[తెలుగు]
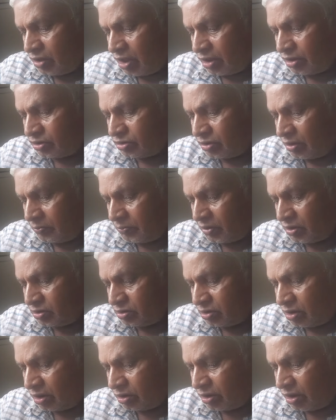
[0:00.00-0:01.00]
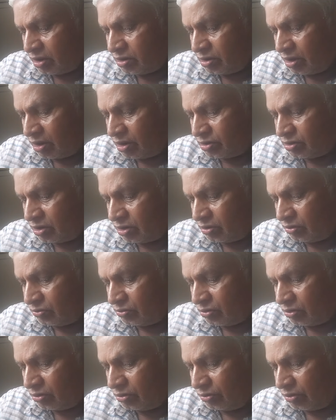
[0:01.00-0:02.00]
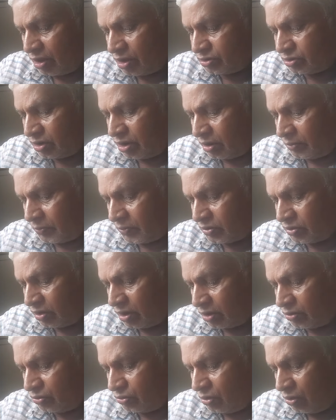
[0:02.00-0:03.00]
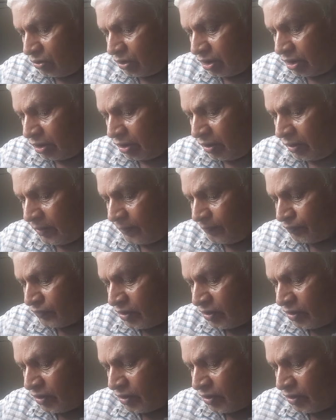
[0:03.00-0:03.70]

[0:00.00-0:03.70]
దానికి సంబంధించిన కేంద్ర గజెట్ను రెండు రాష్ట్రాల ప్రజలు అడ్డుకోవాలని